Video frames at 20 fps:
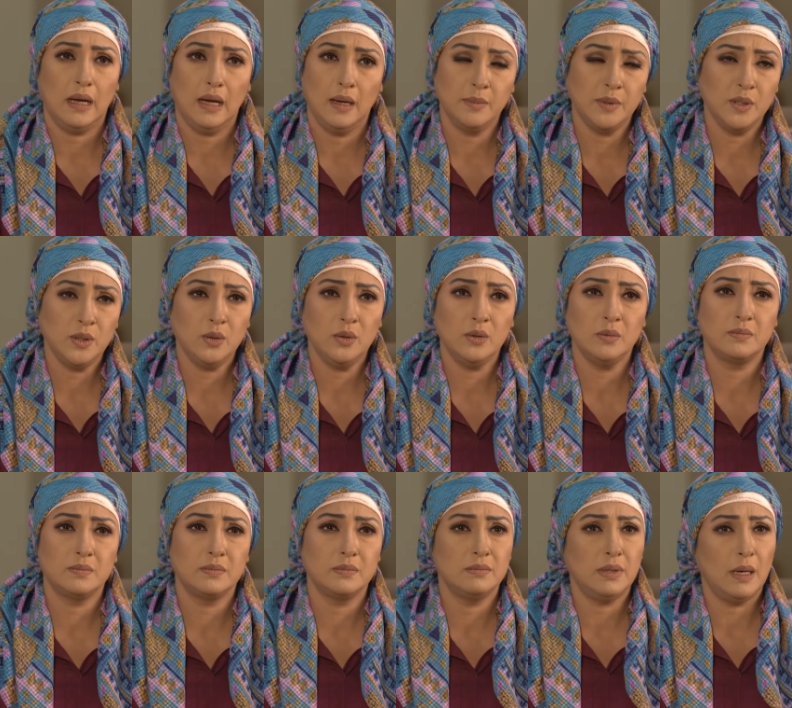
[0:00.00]
আমিও
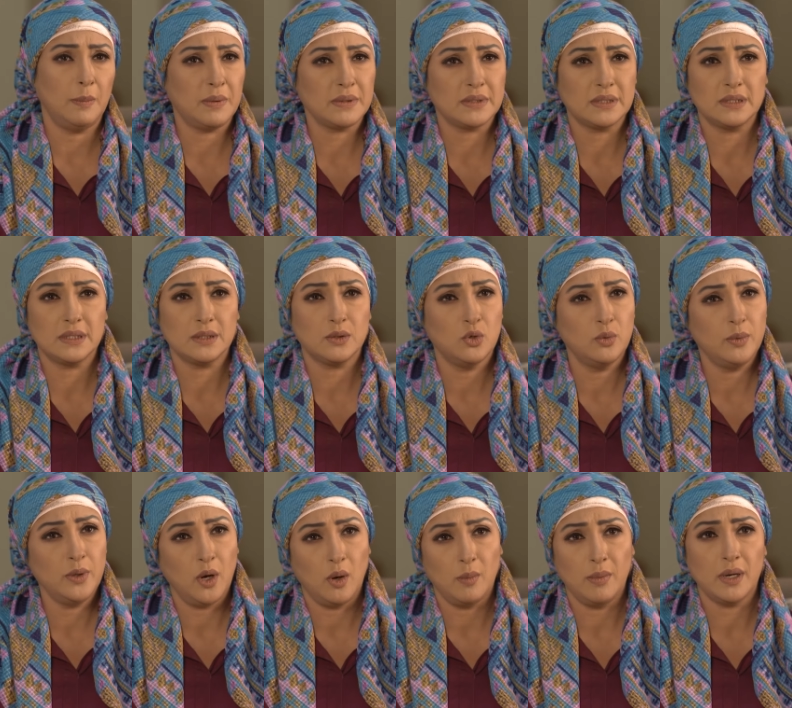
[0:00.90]
ব্যাপারটাতে
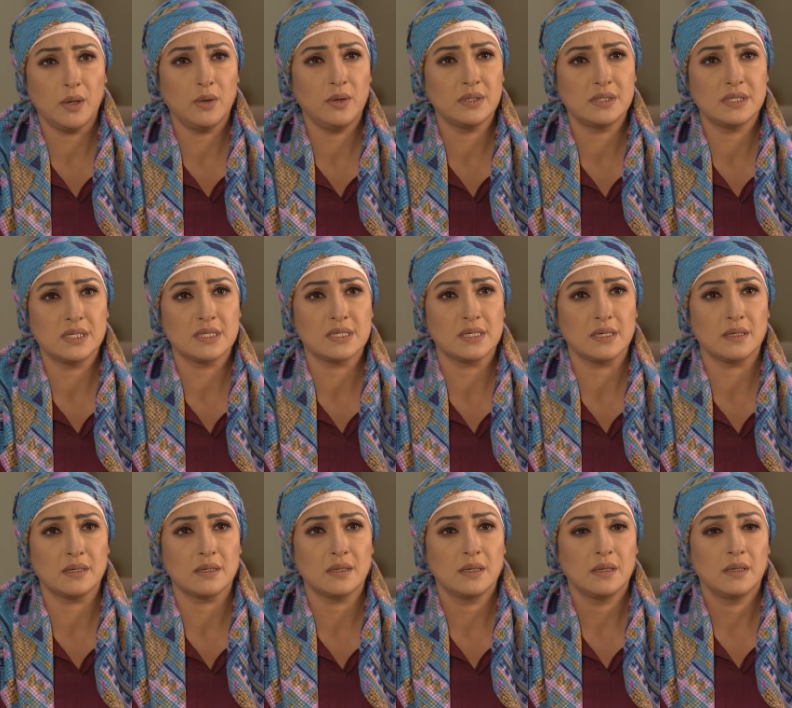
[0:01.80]
খুবই অবাক হয়েছি
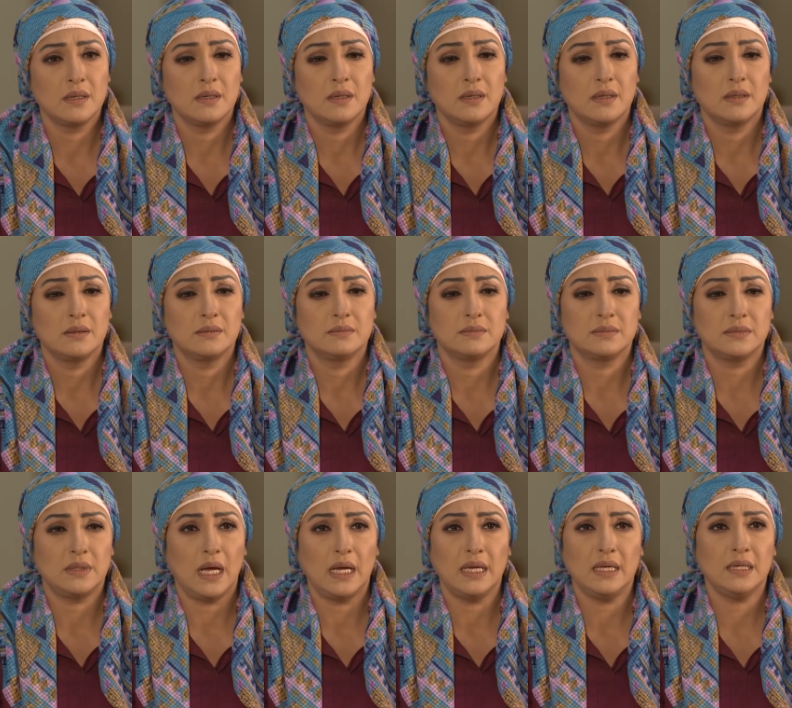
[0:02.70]
স্যার
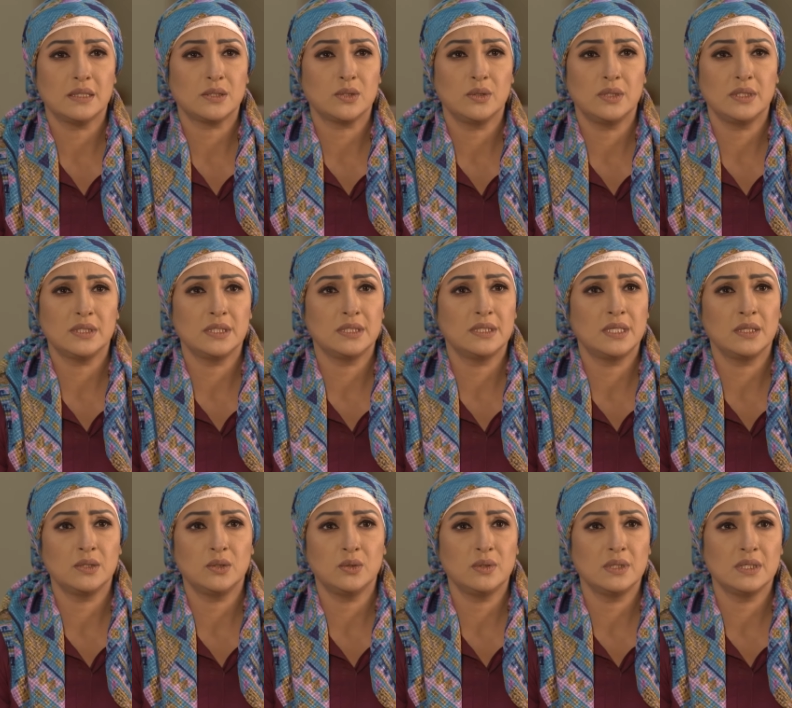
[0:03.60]
তাই আসলে
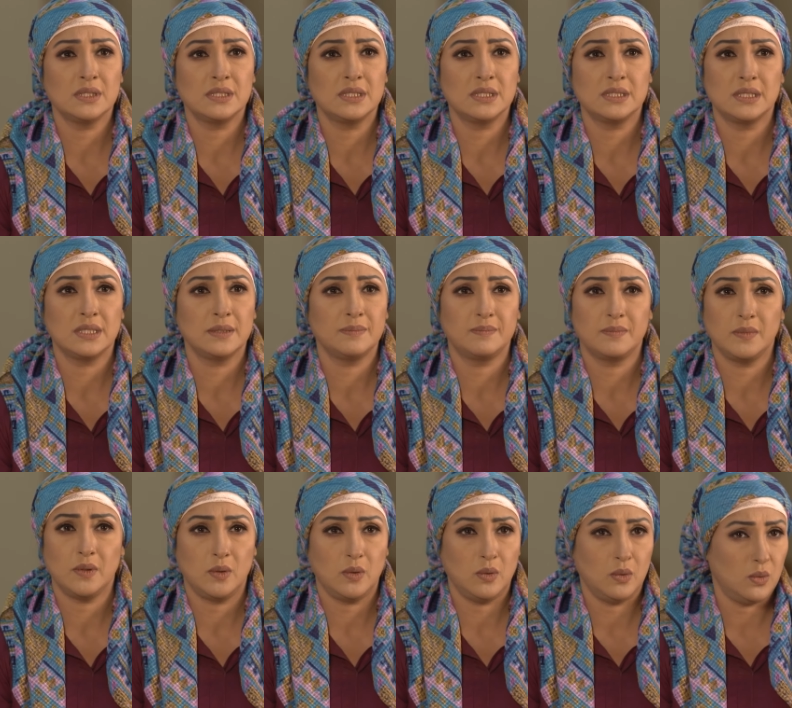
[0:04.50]
সিদ্ধান্ত নিয়েছি যে
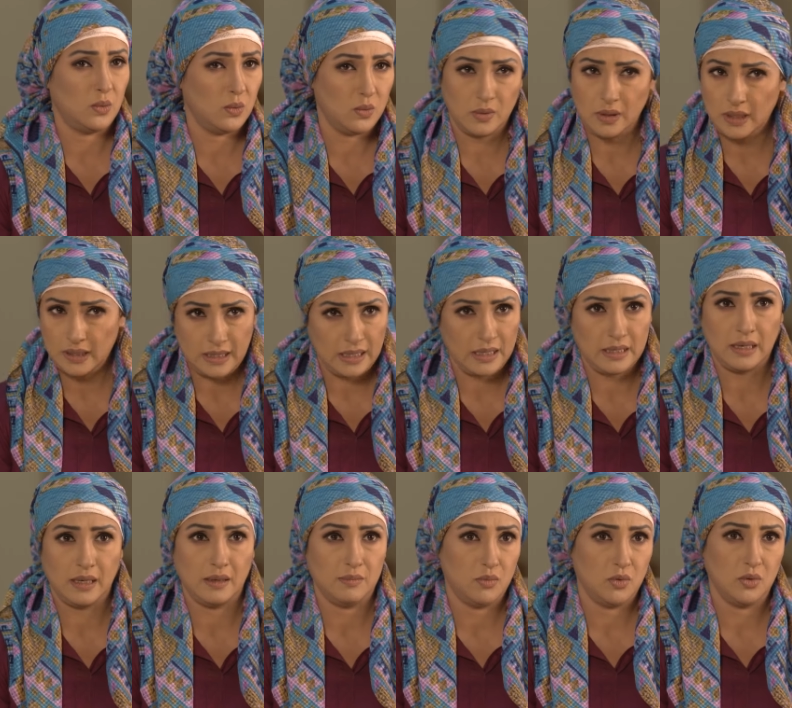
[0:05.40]
ওনাকে আর
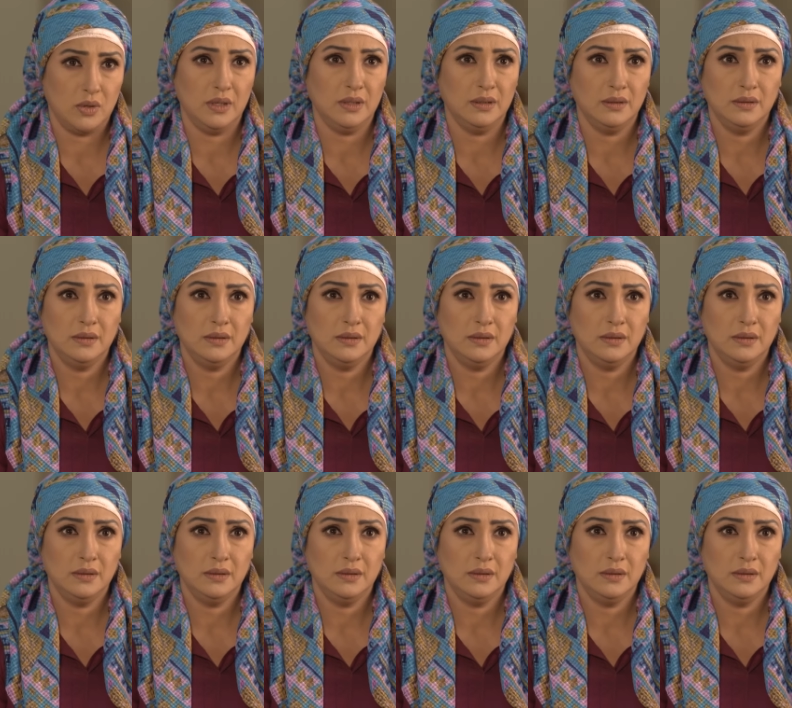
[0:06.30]
রাখবো না